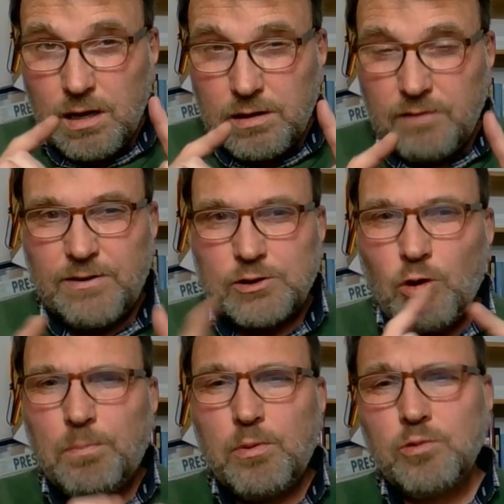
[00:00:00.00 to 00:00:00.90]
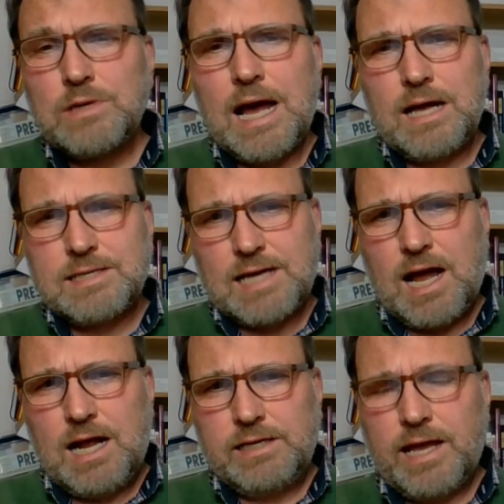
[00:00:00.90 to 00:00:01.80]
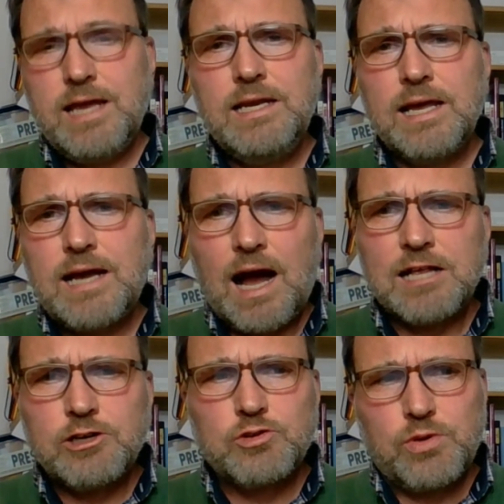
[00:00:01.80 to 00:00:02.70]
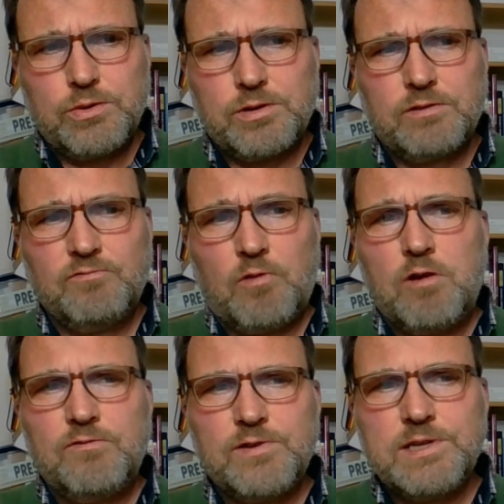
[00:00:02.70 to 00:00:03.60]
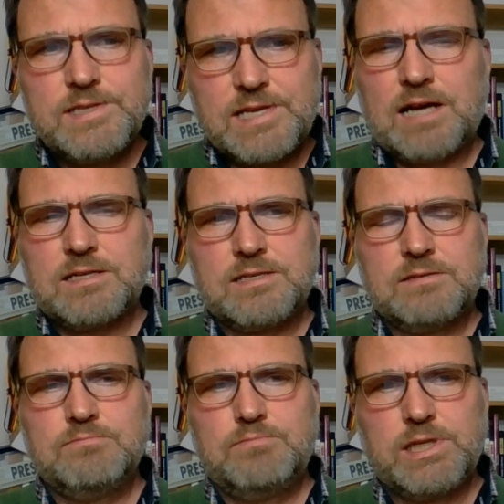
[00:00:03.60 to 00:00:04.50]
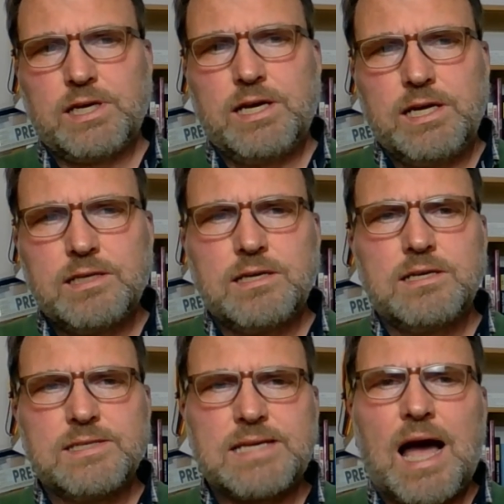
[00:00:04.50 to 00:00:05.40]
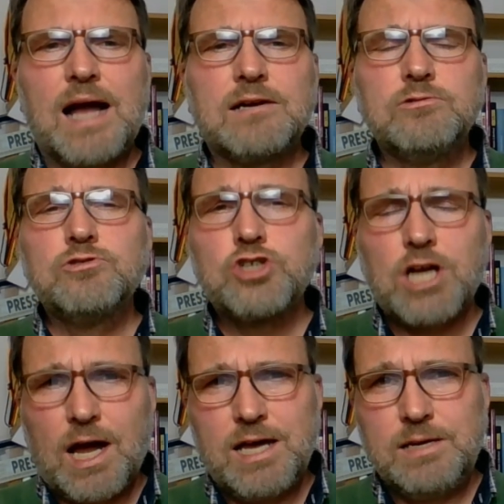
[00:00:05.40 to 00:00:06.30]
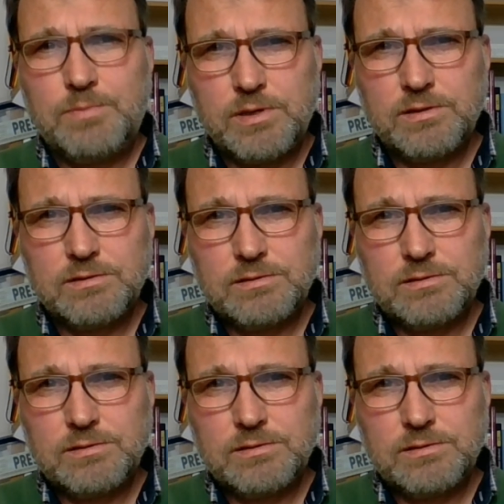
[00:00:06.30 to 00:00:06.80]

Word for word: die Verdopplung der Zahl der illegal getöteten Wölfe in Sachsen beträgt sage und schreibe